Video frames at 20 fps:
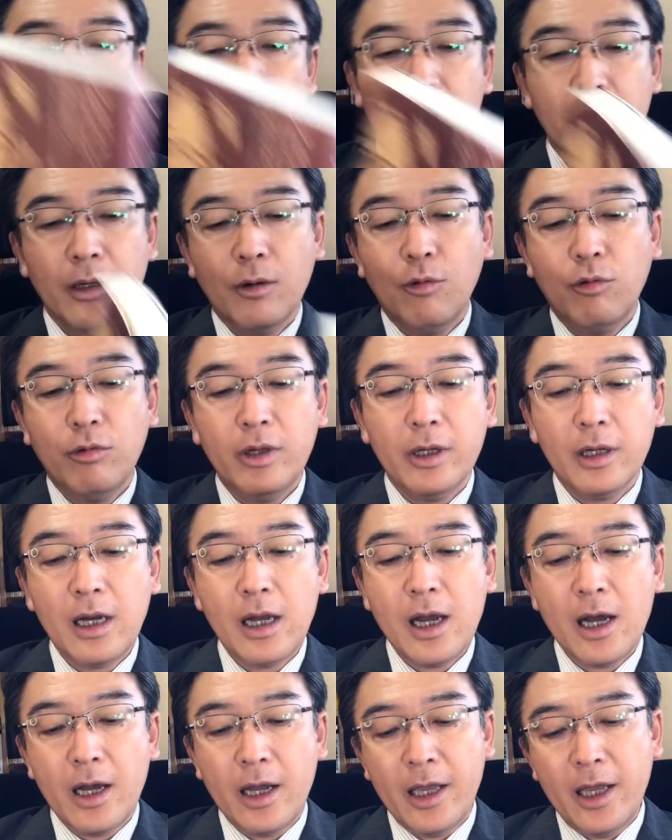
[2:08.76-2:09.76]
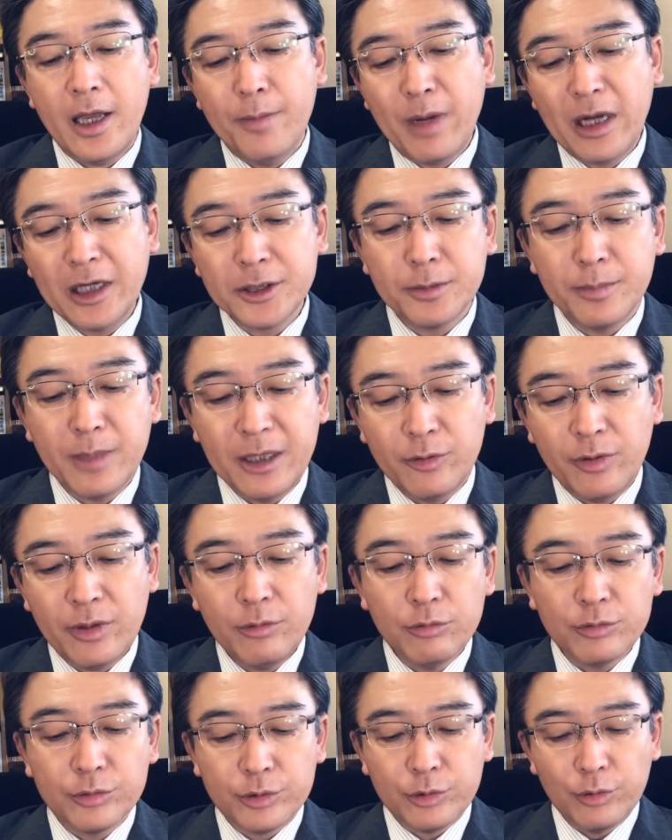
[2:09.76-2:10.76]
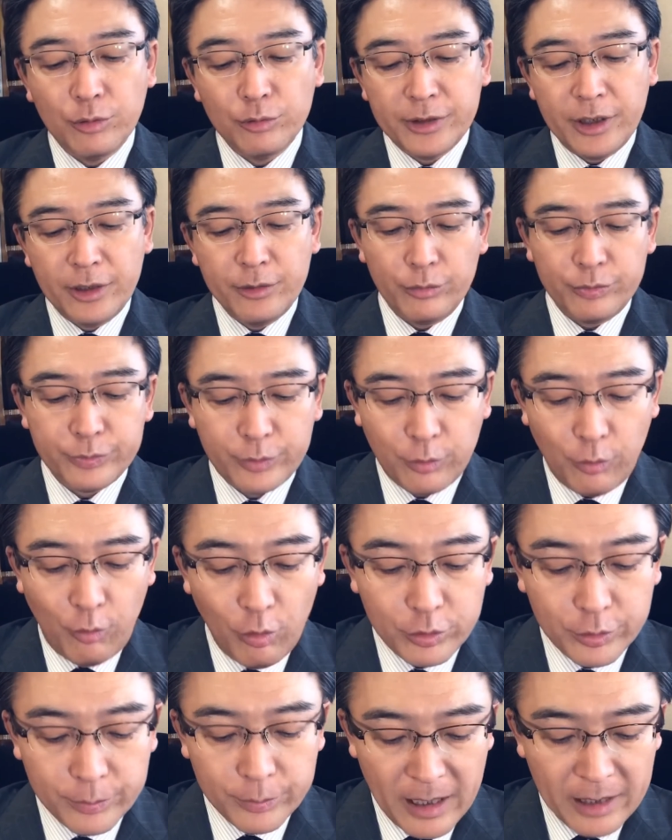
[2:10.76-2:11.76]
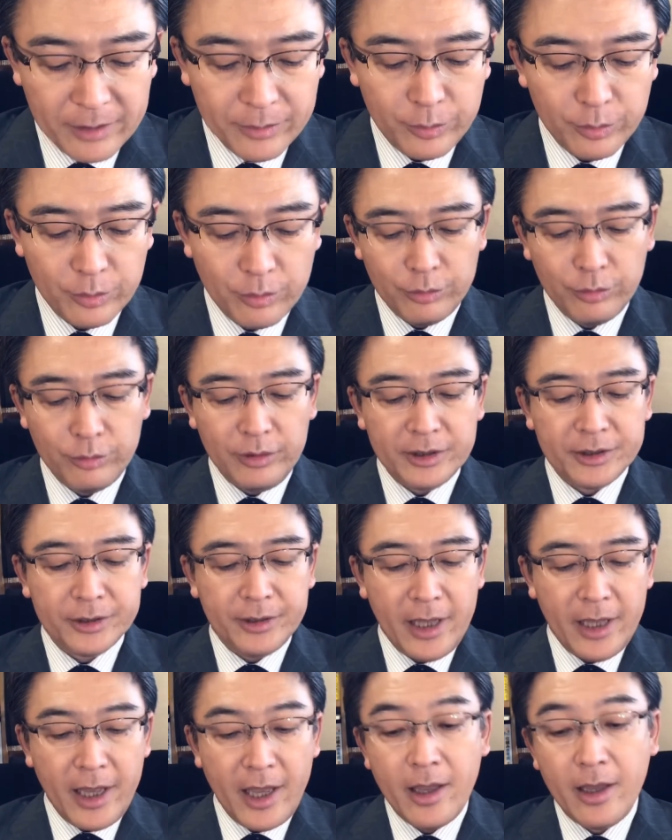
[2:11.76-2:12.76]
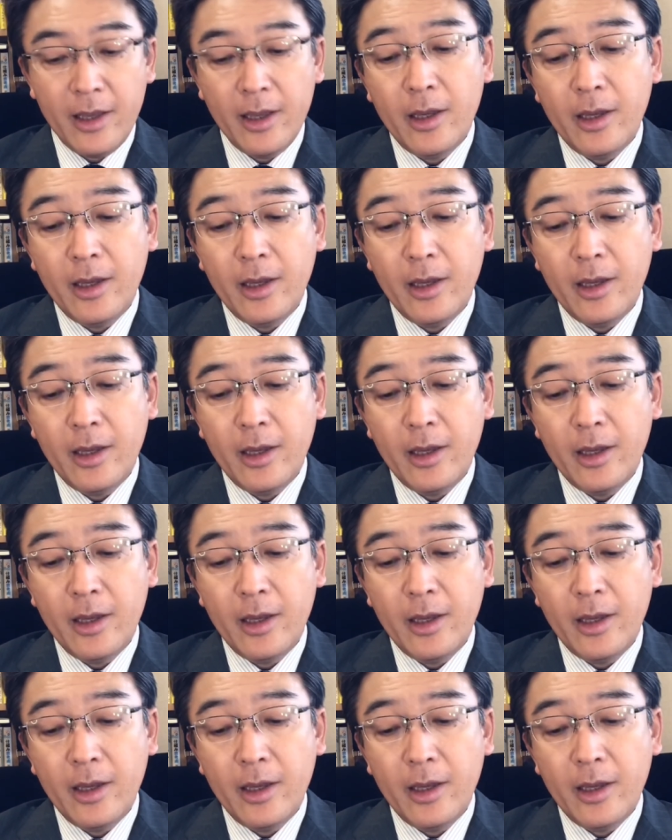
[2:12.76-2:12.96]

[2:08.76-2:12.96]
これがマネジメントへの挑戦の復刻版ということですね。